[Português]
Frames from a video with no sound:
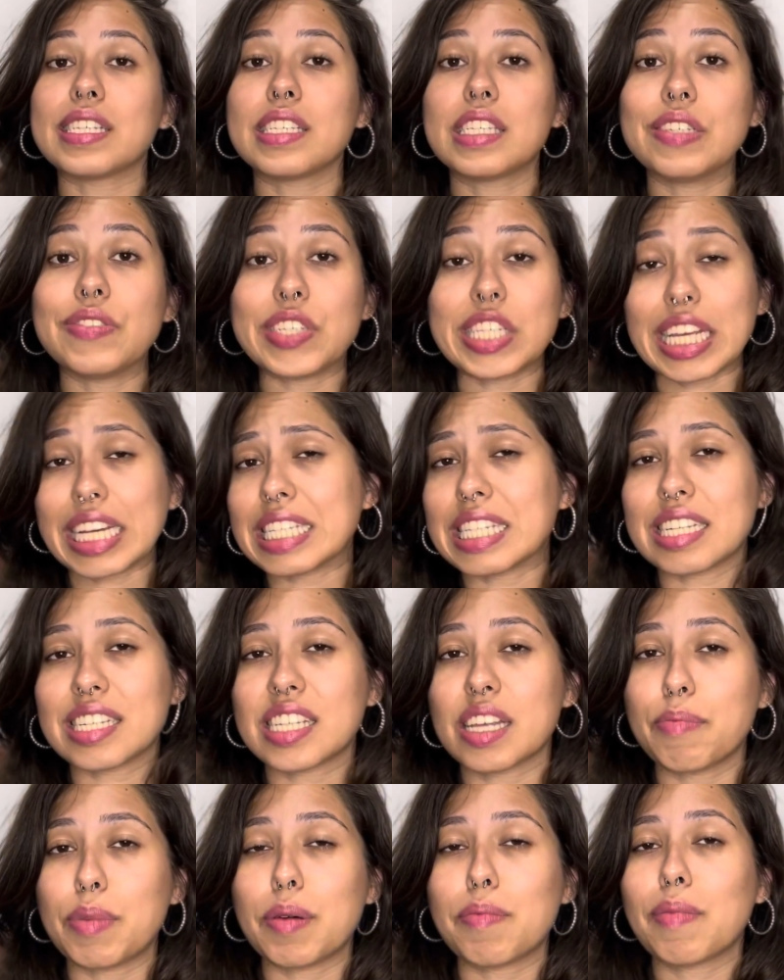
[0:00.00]
E se você quiser
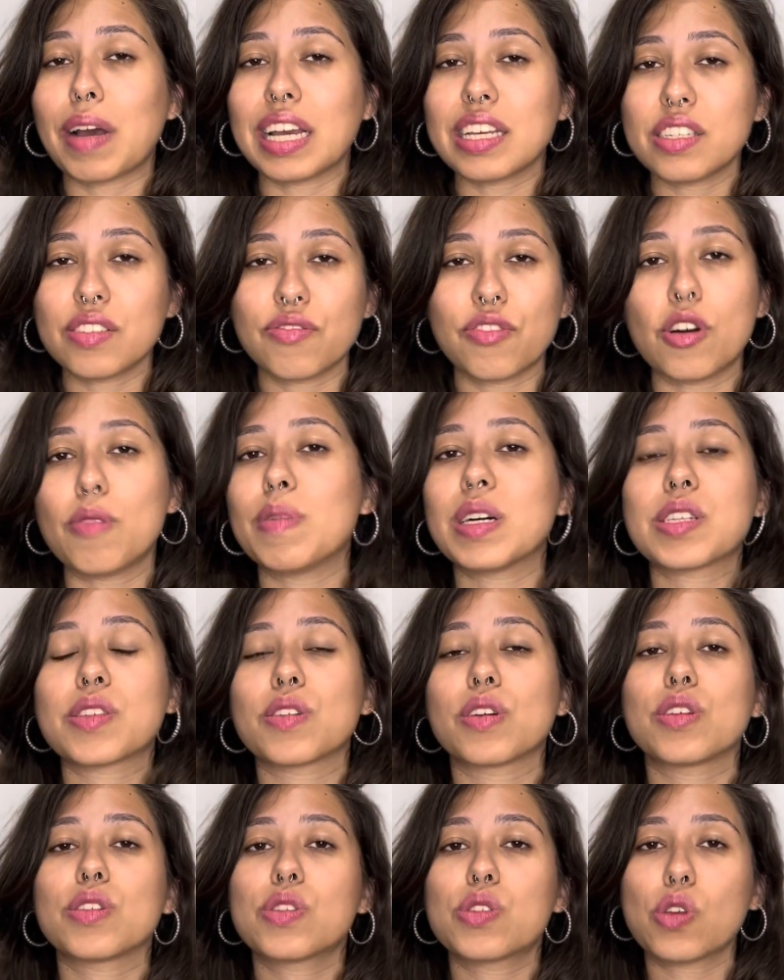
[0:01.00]
saber mais
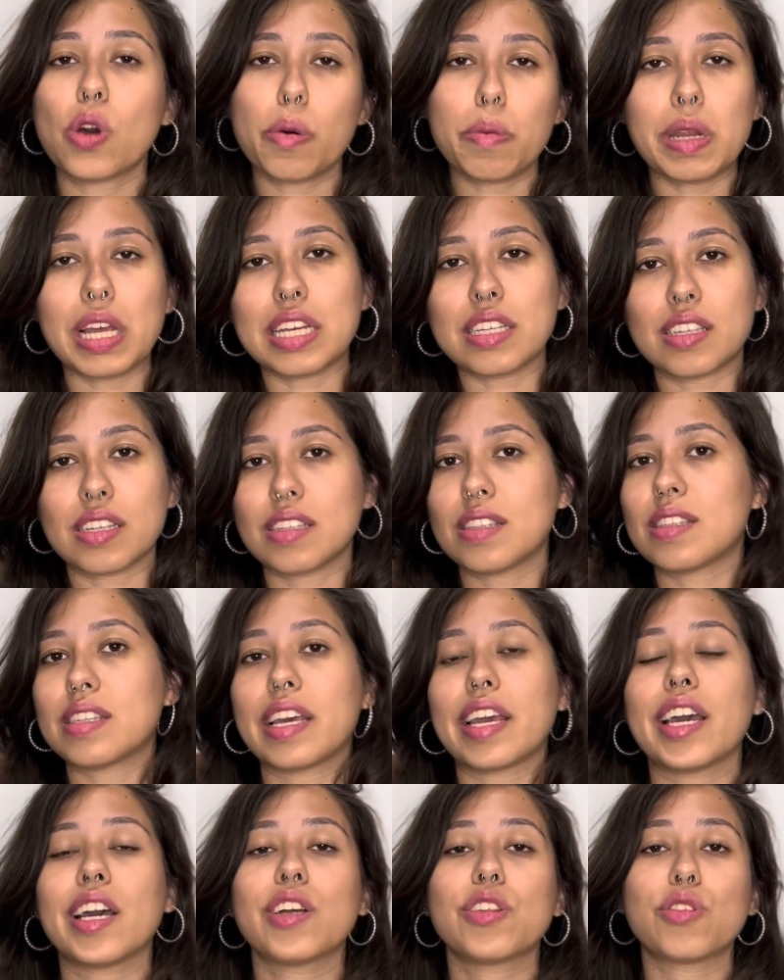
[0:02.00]
informações sobre esse
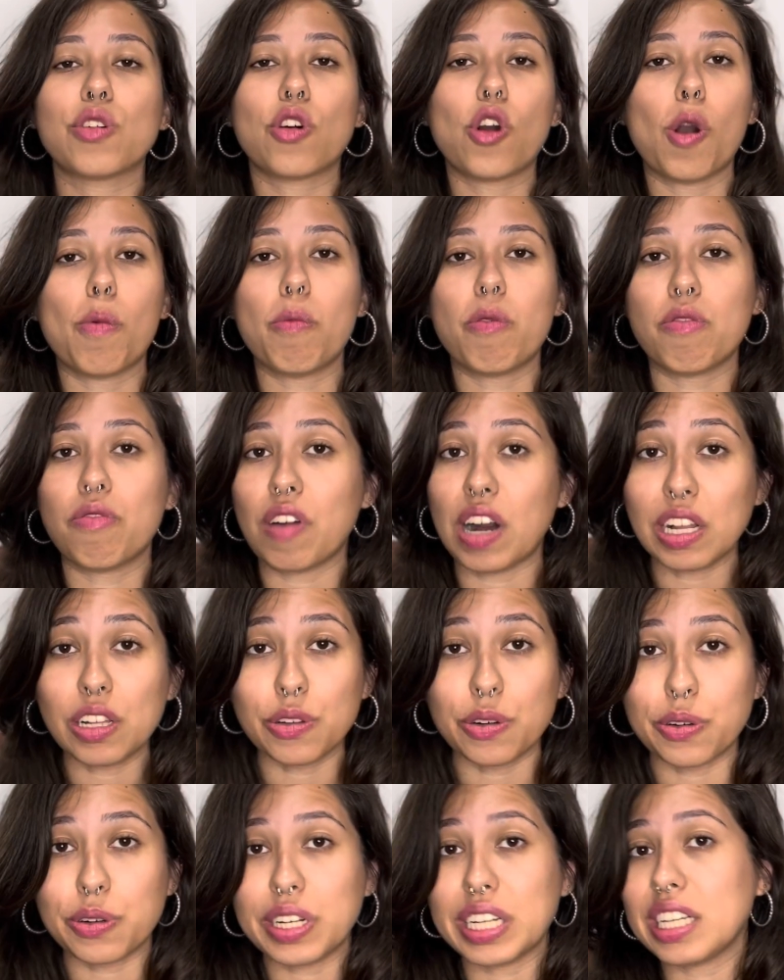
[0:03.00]
acerto, como
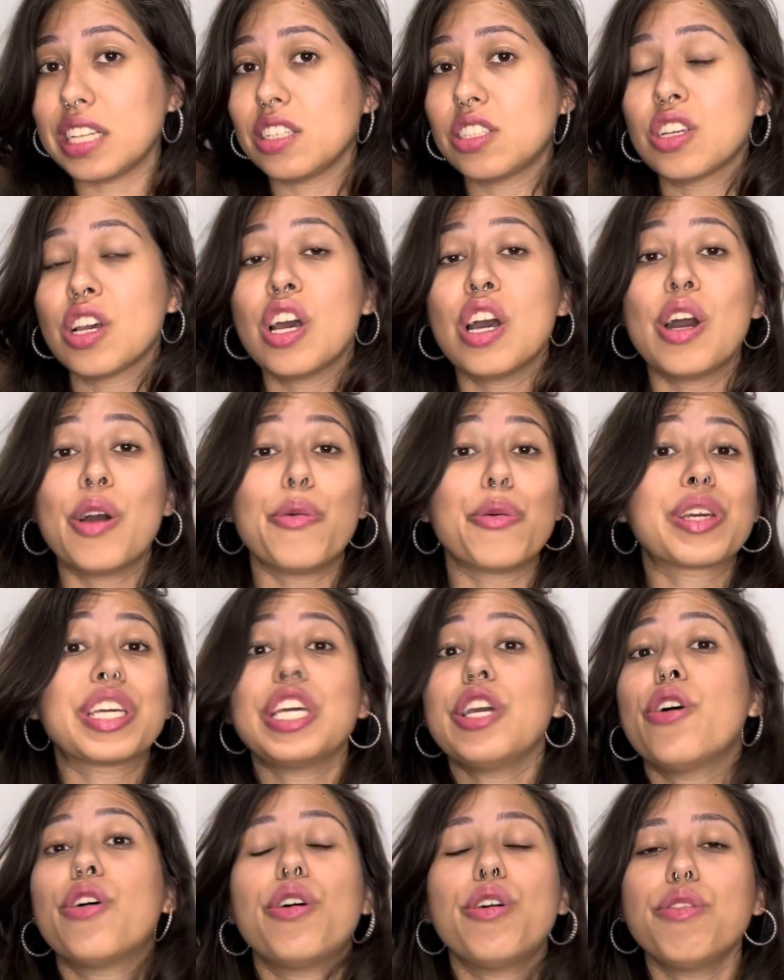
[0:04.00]
valores, o
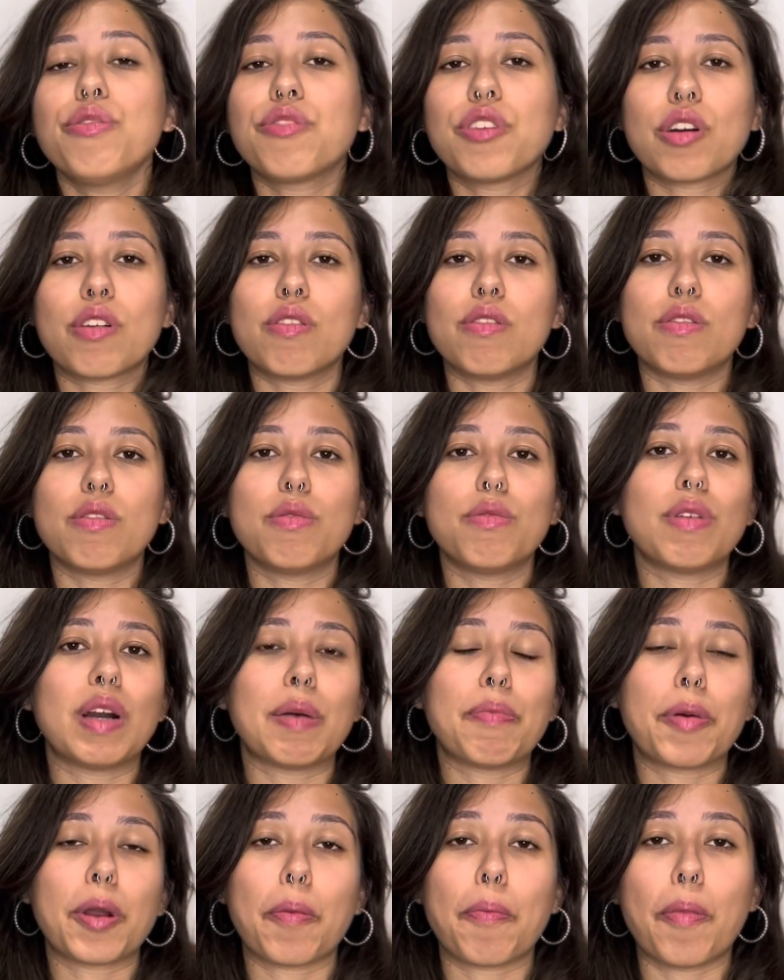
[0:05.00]
que houve com a
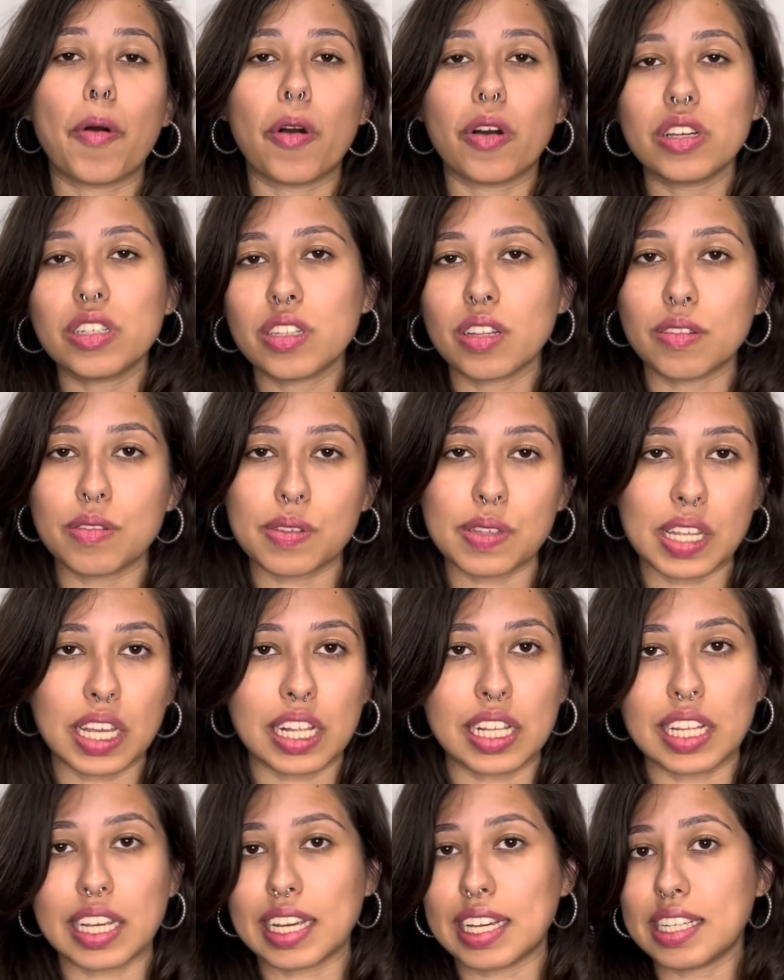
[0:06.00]
proposta dos
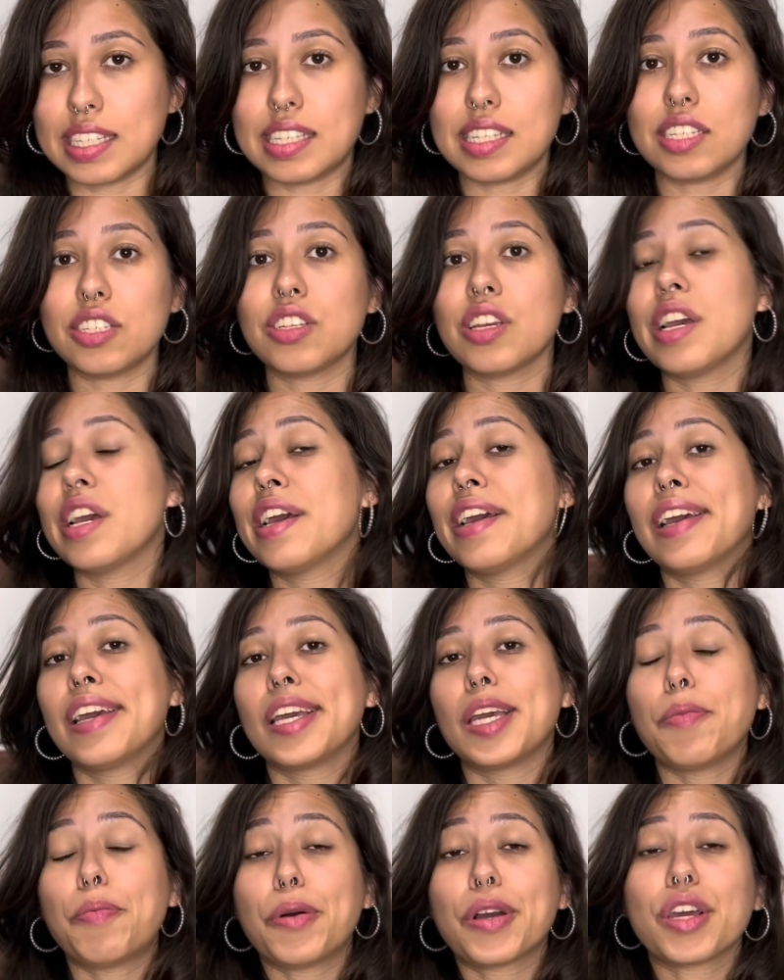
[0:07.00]
ingleses
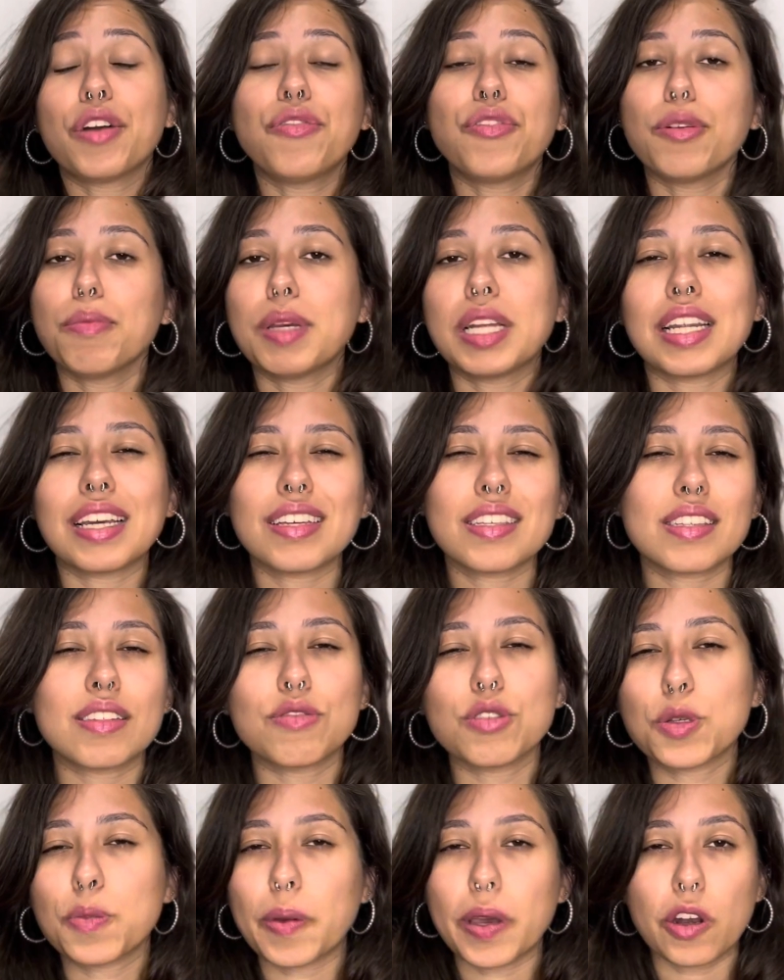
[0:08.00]
e por que o Fluminense não
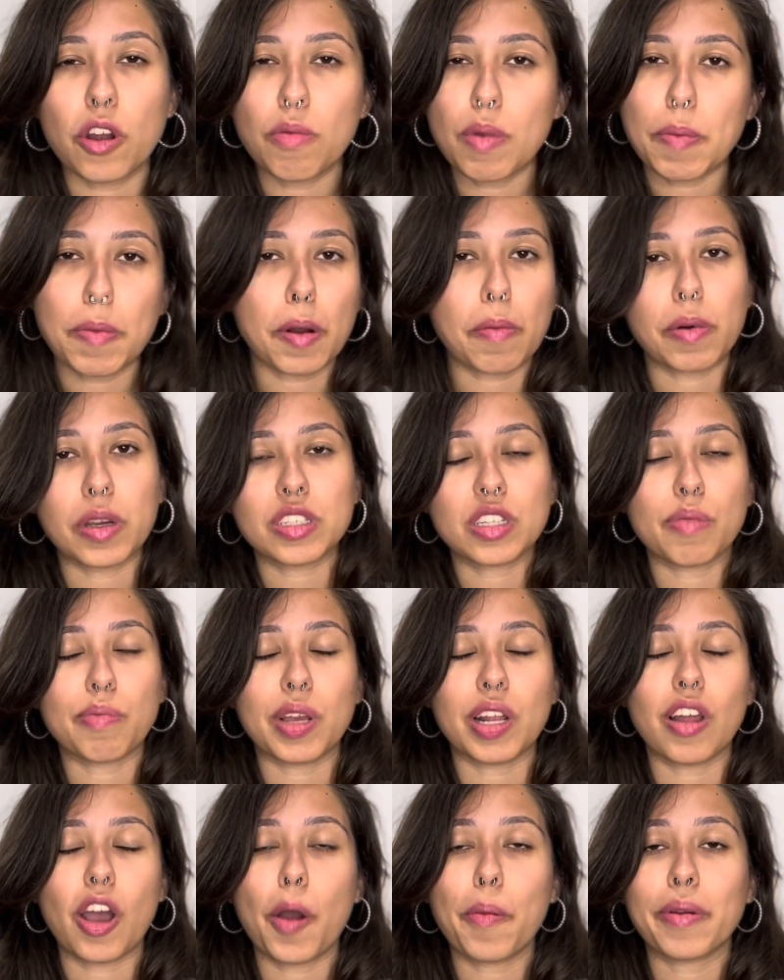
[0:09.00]
esperou uma proposta
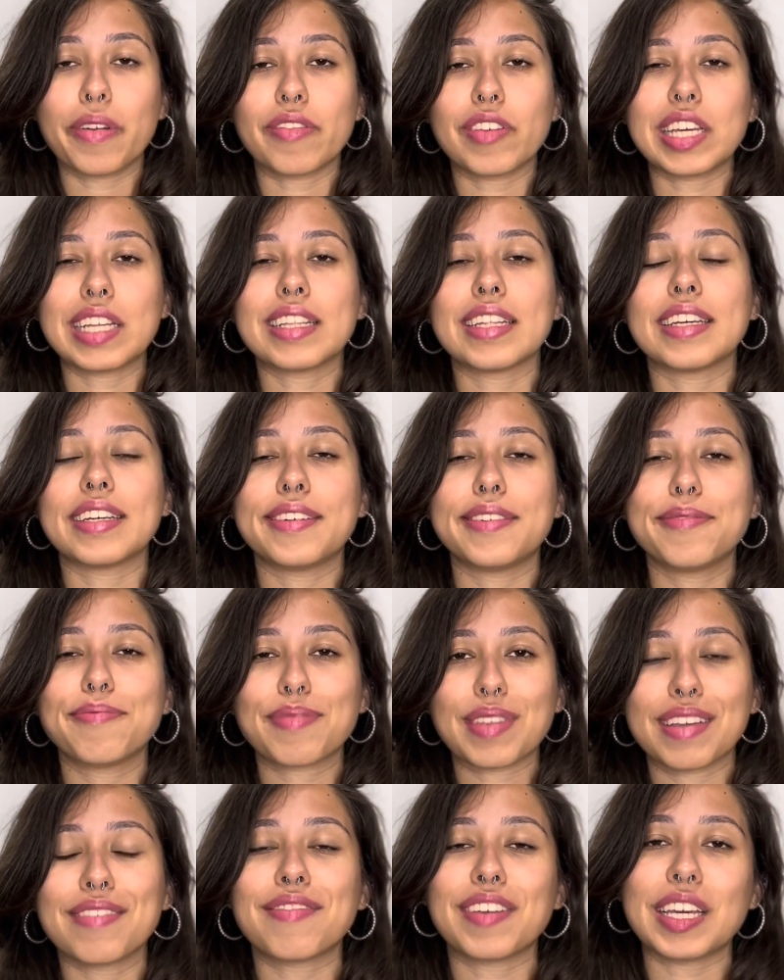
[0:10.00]
melhor para vender,
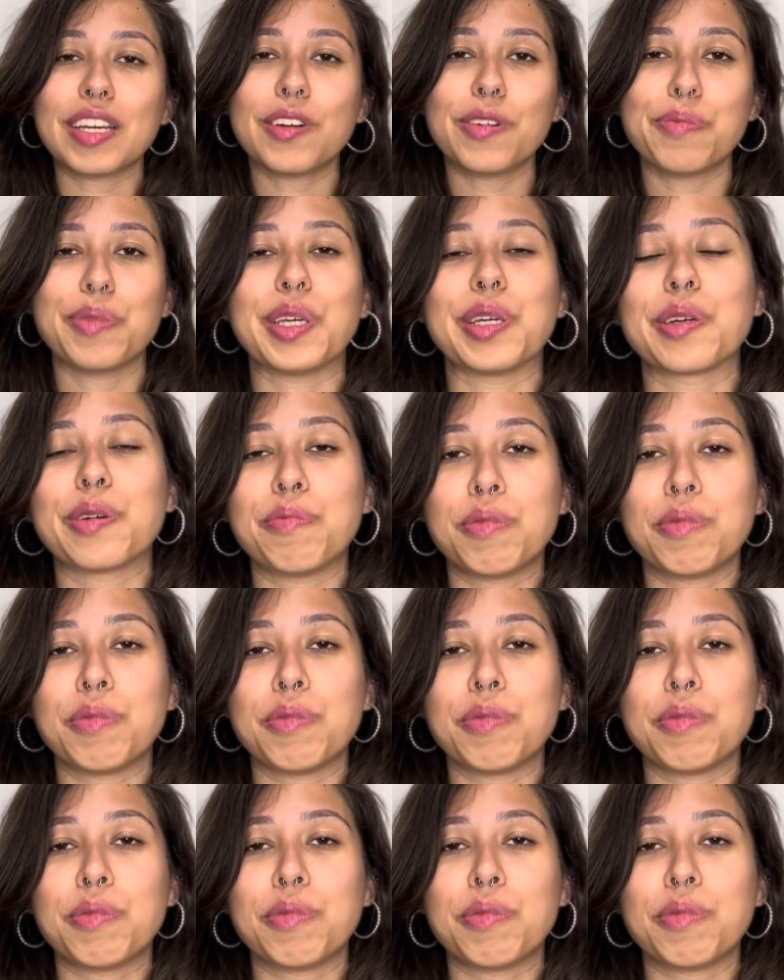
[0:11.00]
vem comigo.